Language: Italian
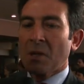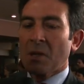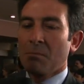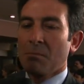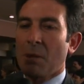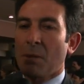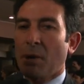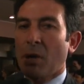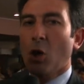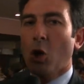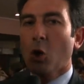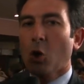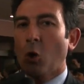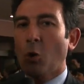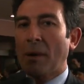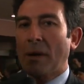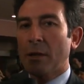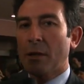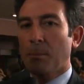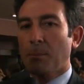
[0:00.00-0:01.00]
Mi
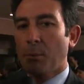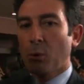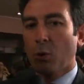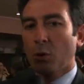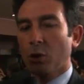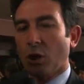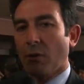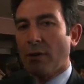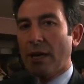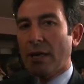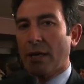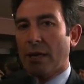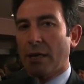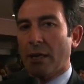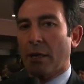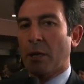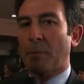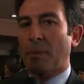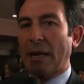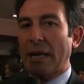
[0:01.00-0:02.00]
preoccupa di più dover
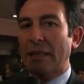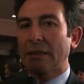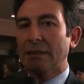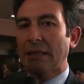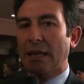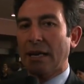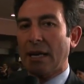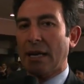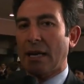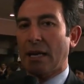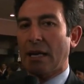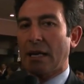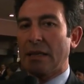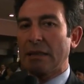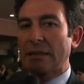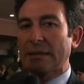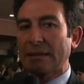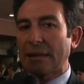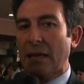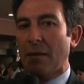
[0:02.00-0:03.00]
riprendere
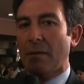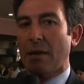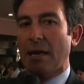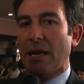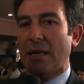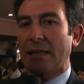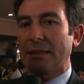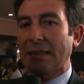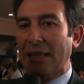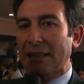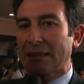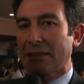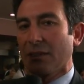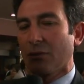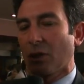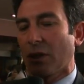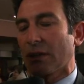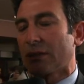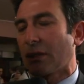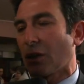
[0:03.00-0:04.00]
insieme ai tanti
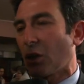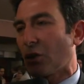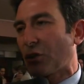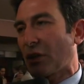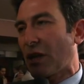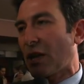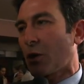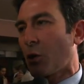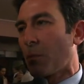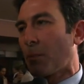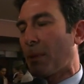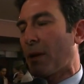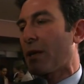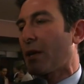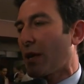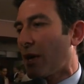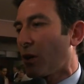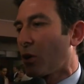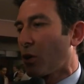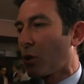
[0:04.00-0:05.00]
volenterosi che
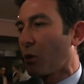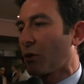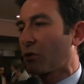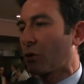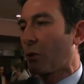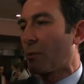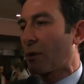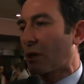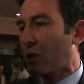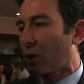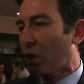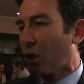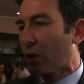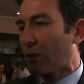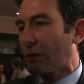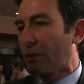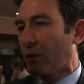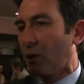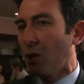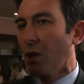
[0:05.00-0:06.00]
accompagneranno questo
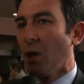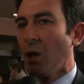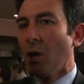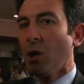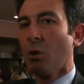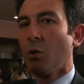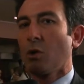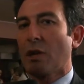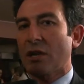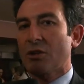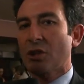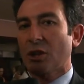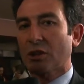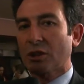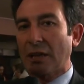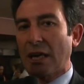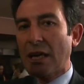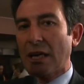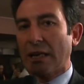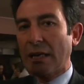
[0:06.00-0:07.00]
percorso una
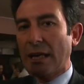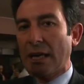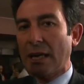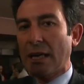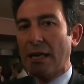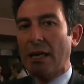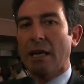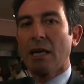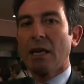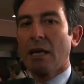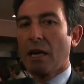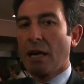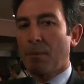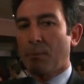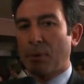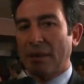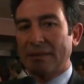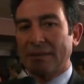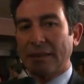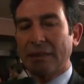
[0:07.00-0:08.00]
città che
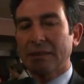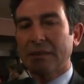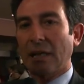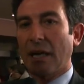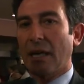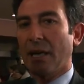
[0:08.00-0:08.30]
presenta